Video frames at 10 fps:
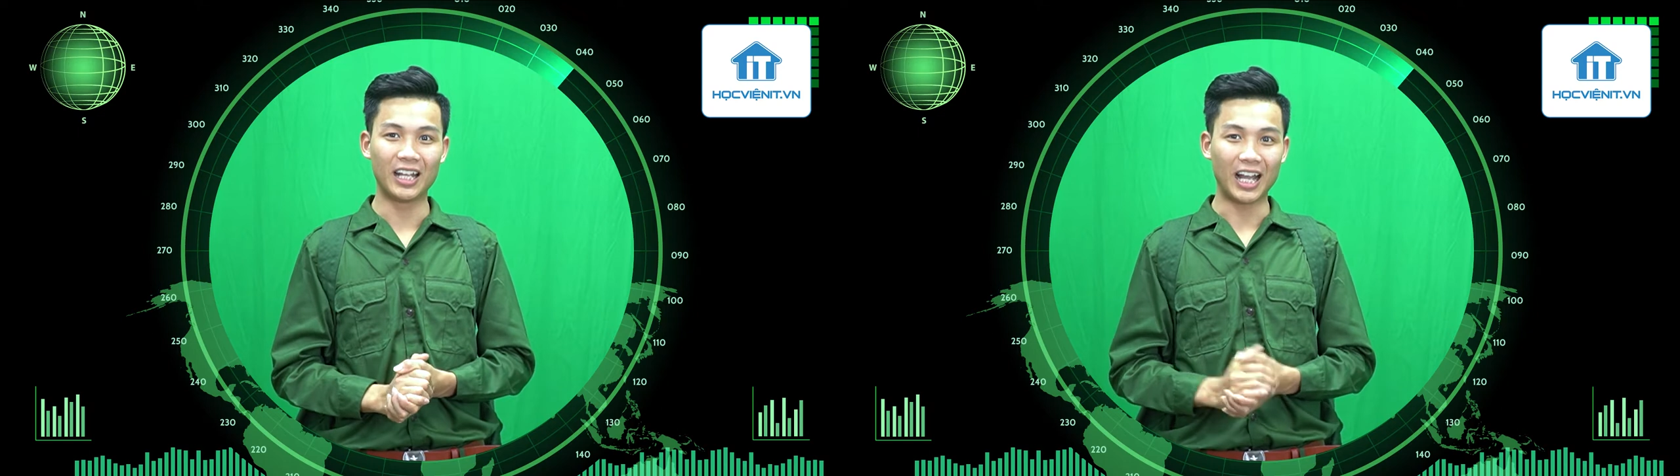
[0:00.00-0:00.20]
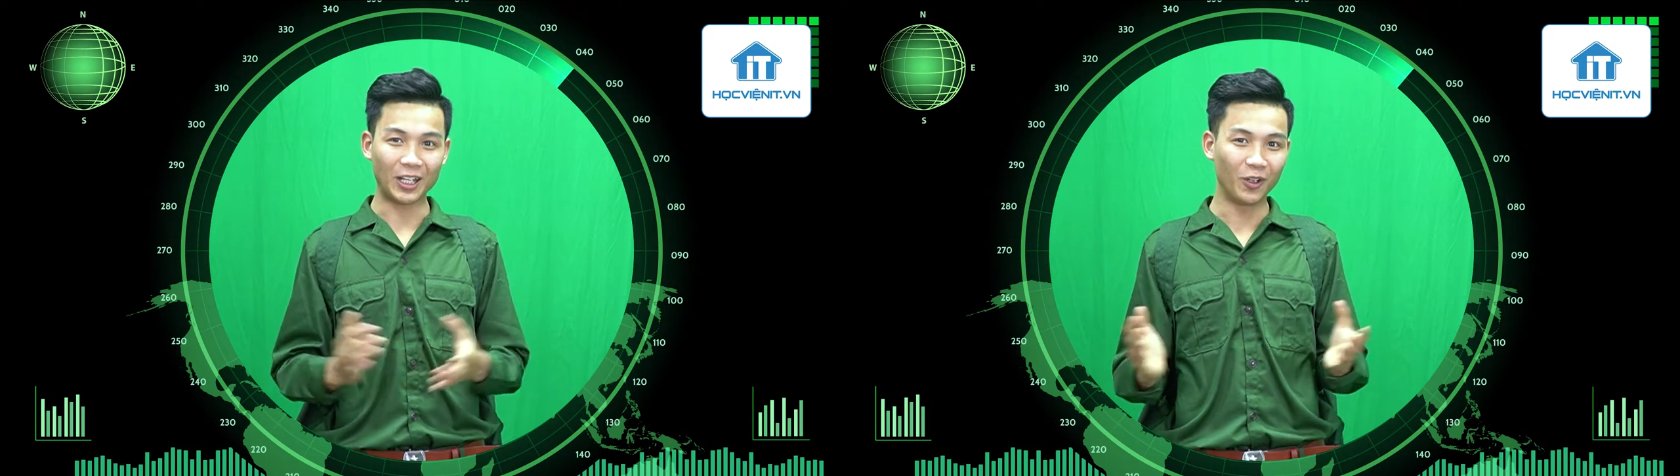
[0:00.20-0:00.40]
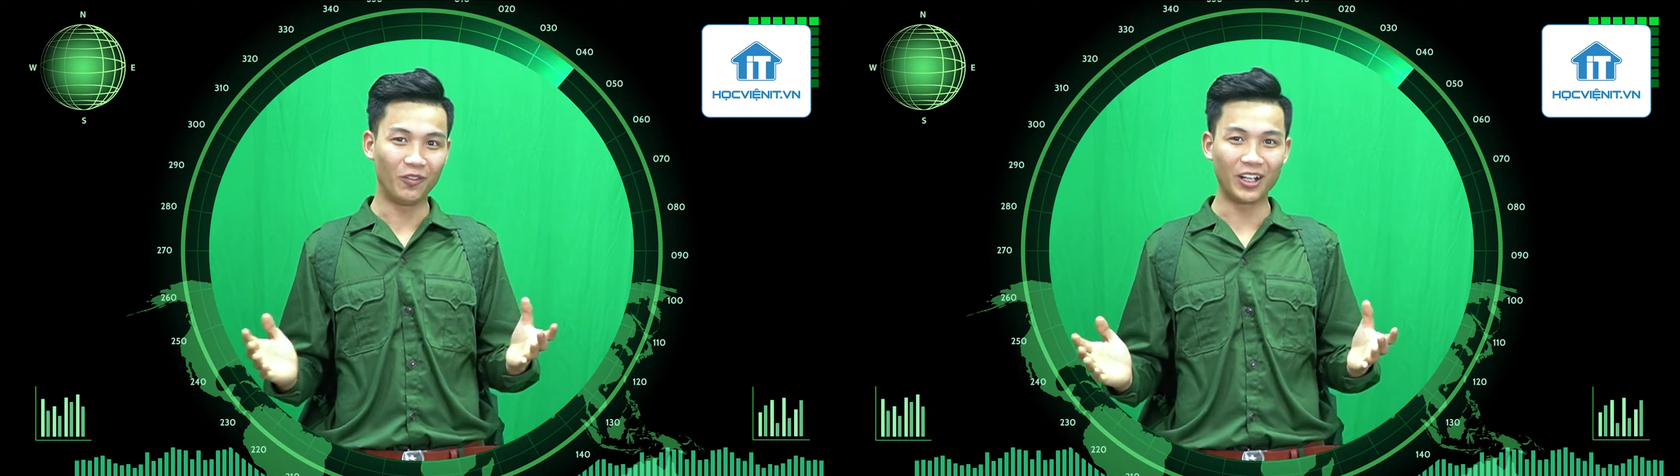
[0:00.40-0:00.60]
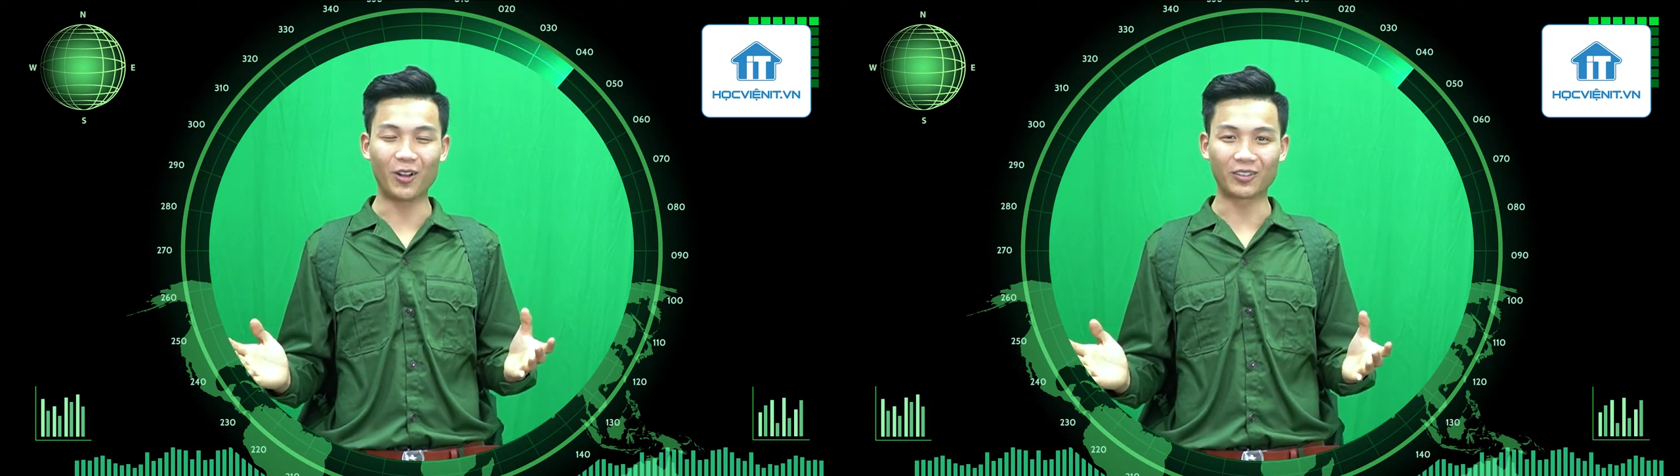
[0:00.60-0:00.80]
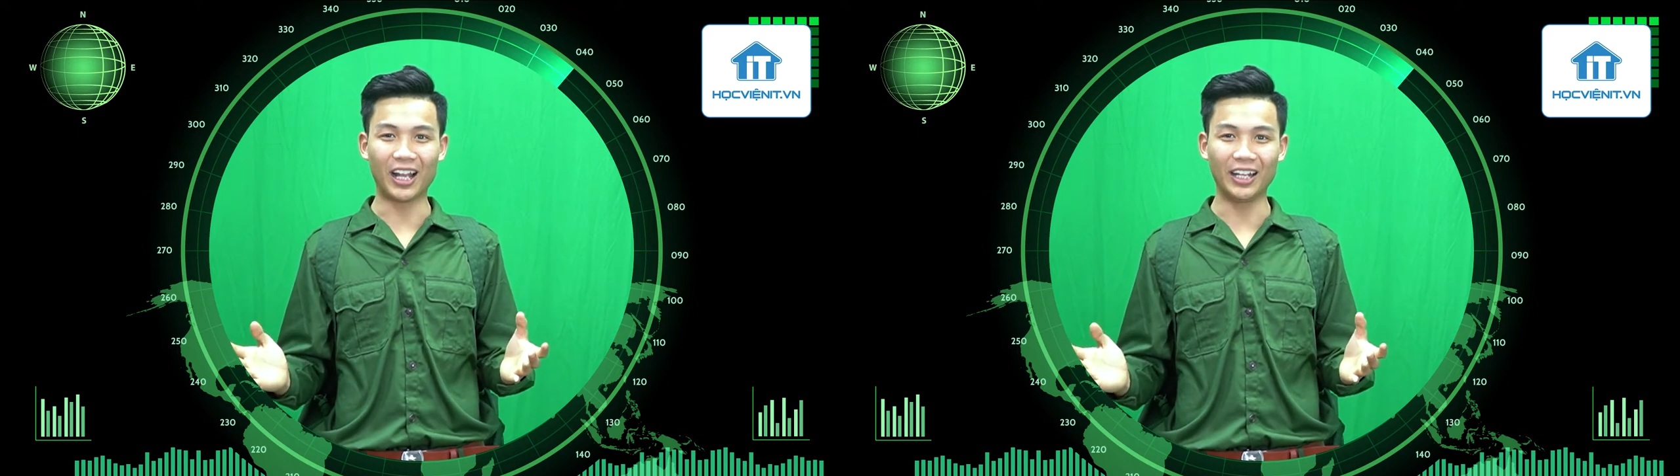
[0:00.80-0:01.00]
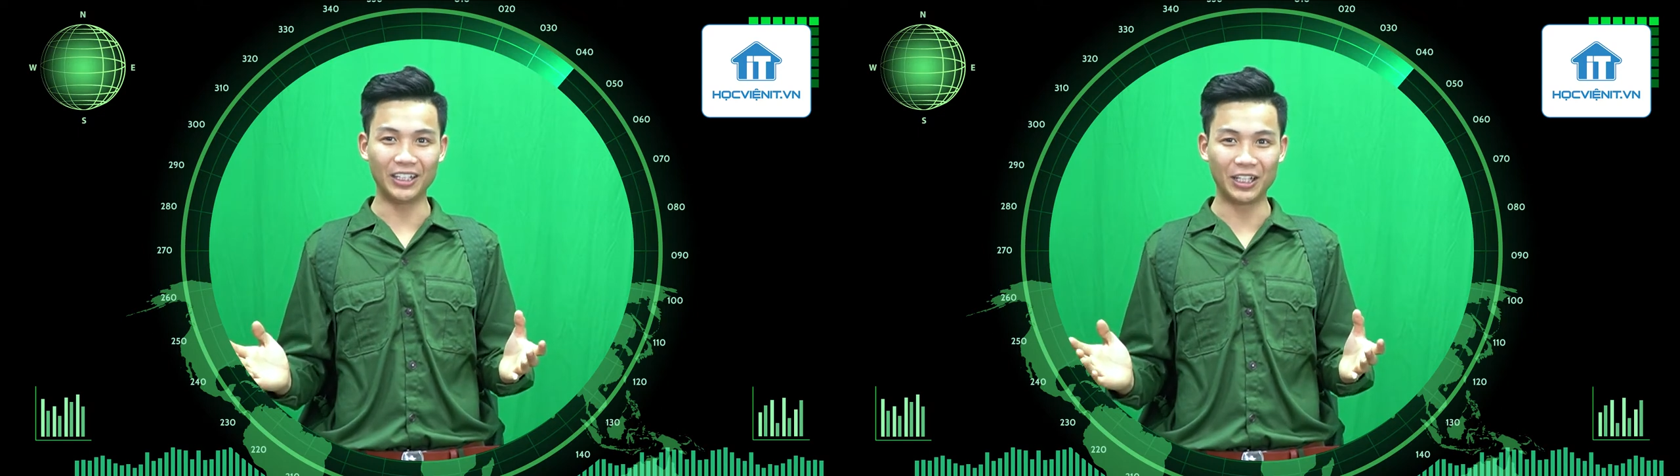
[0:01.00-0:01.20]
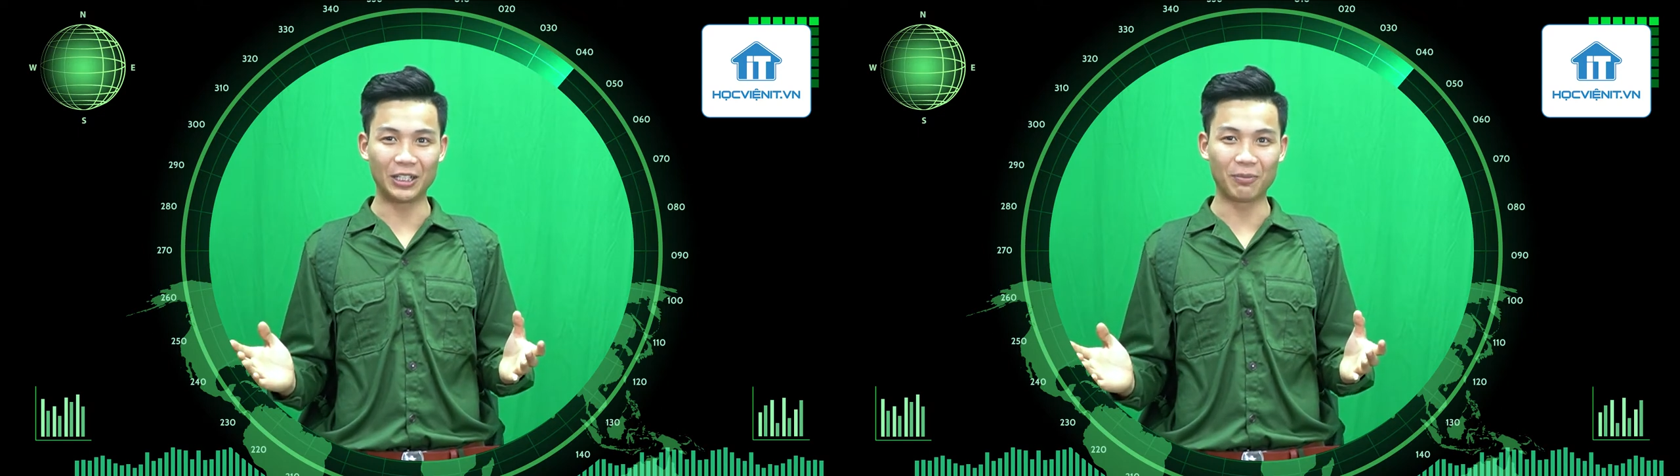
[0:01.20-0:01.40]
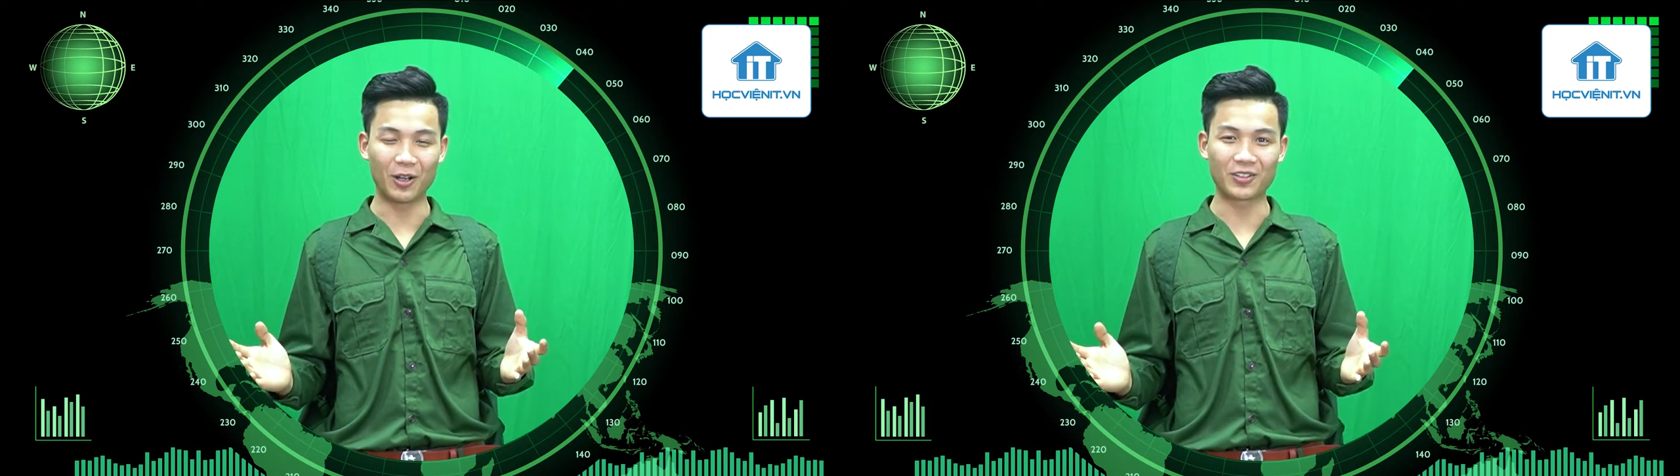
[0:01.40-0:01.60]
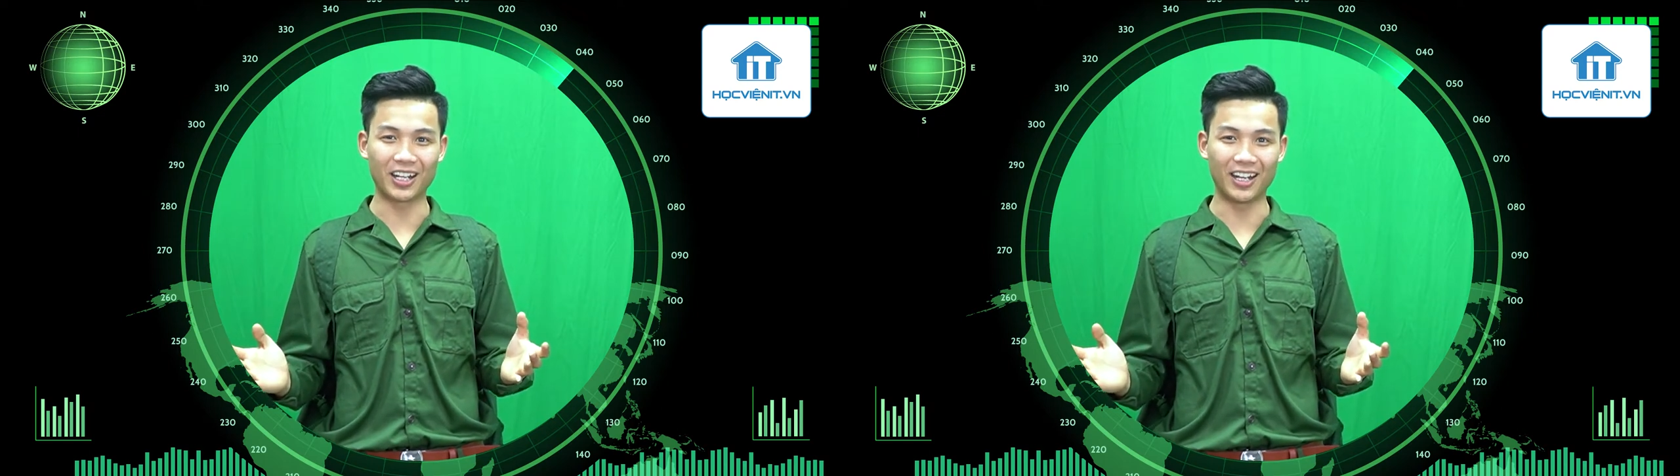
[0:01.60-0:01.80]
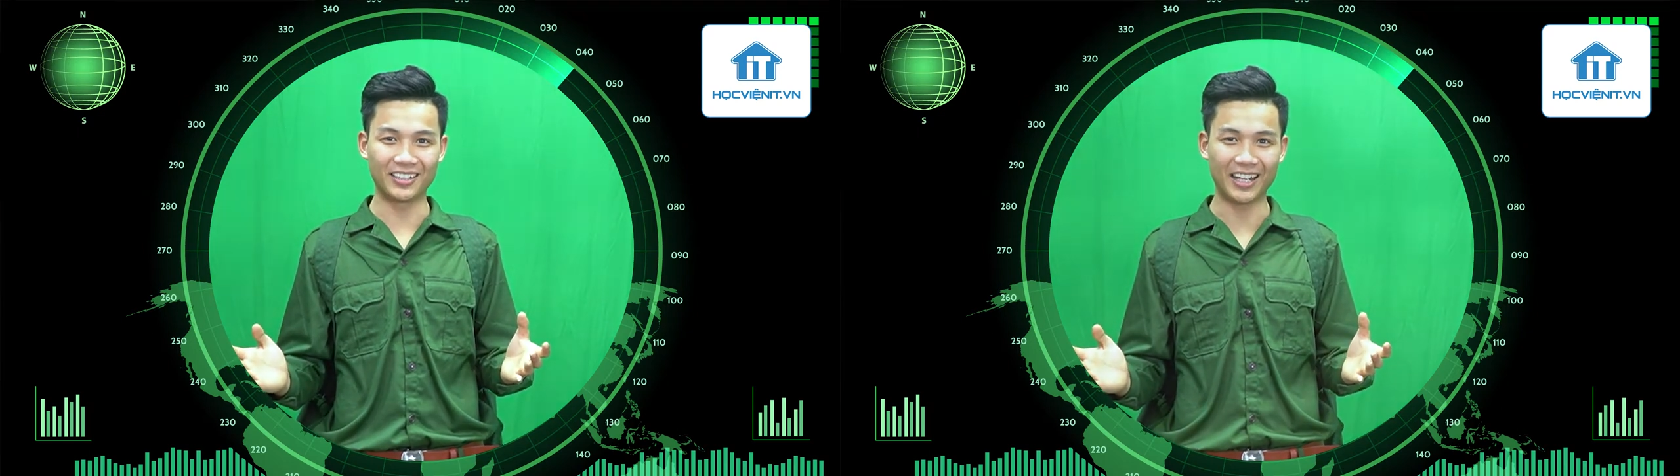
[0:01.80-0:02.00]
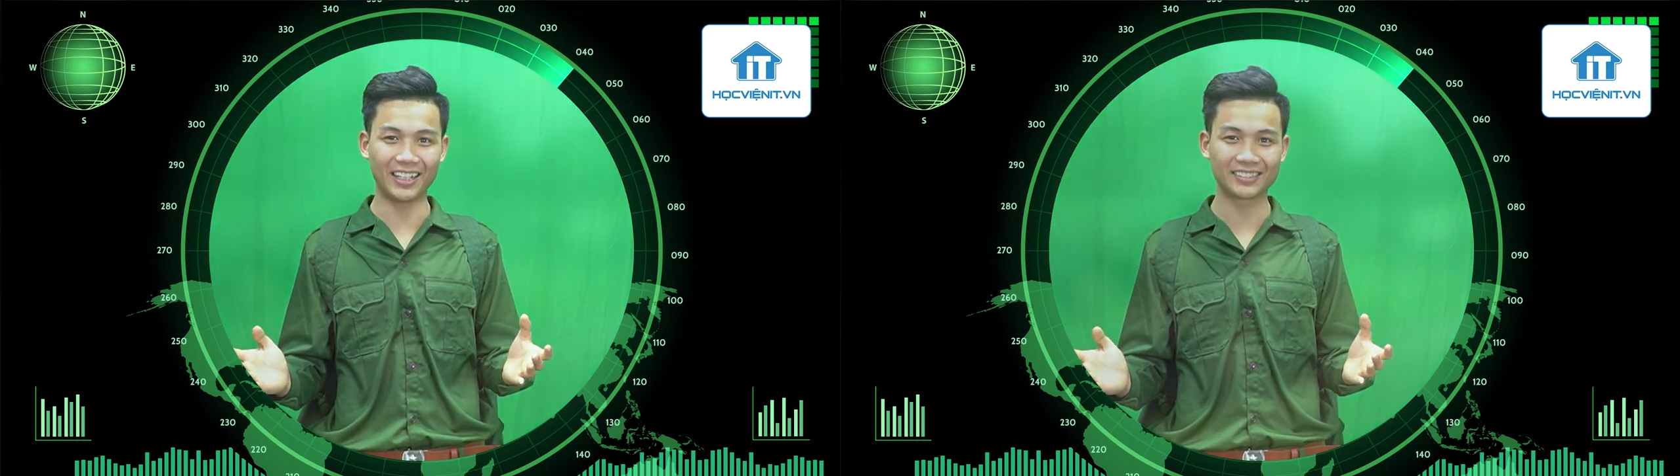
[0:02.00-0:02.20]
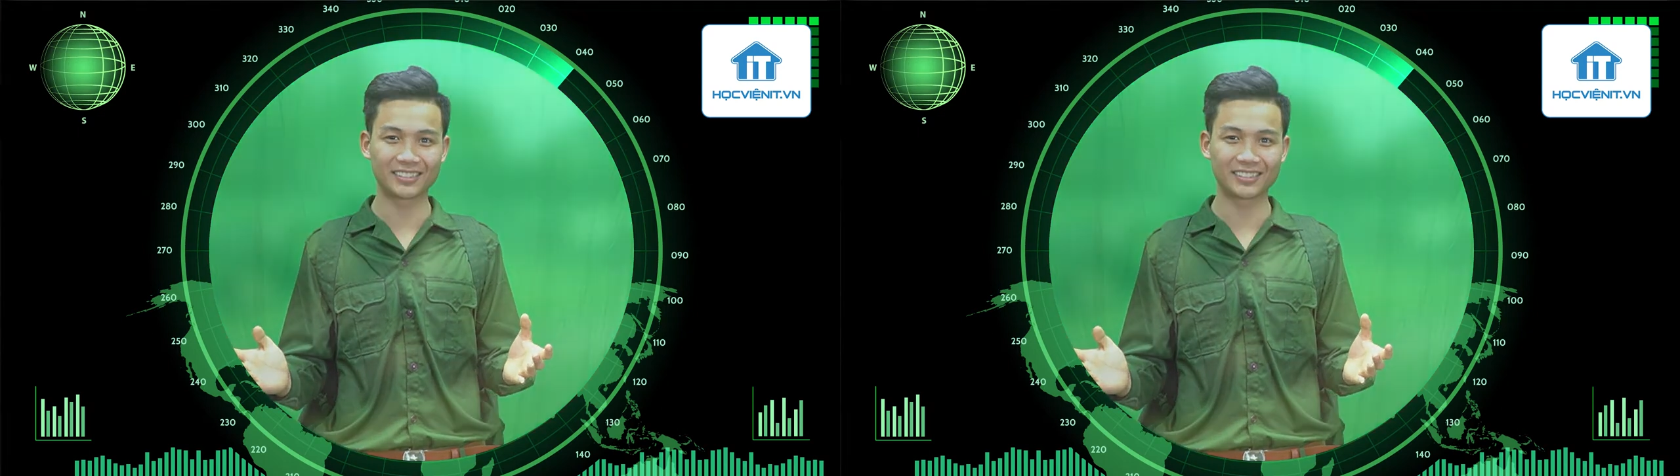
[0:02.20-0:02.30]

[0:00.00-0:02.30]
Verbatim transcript: Hãy cùng với Ngọc Thái đi tìm câu trả lời nhé!